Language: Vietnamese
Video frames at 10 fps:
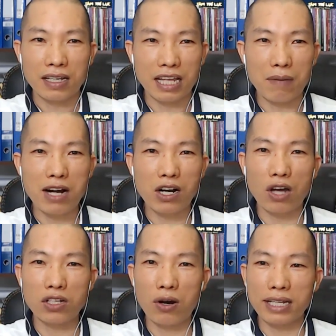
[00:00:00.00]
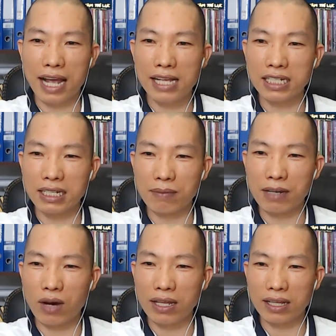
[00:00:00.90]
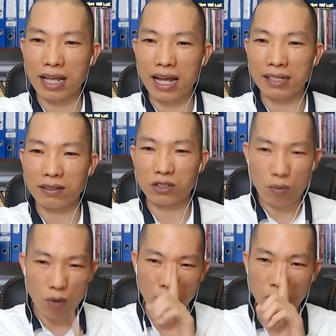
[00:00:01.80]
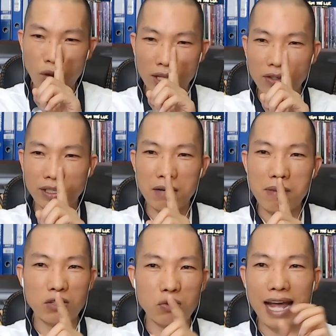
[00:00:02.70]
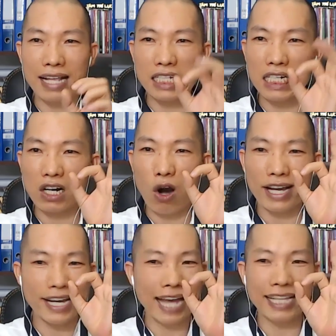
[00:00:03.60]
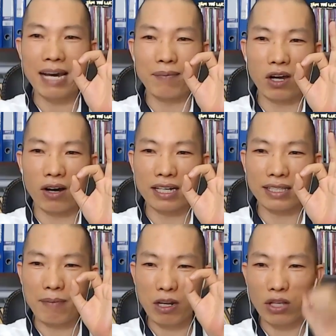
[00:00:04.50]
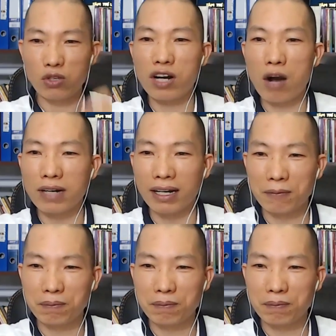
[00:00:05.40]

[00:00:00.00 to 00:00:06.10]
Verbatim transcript: Nếu mà có rồi thì các anh chị bình luận là số một tốt Thuận. Còn nếu mà chúng ta chưa có cái khái niệm đó thì chúng ta bình luận số không ạ.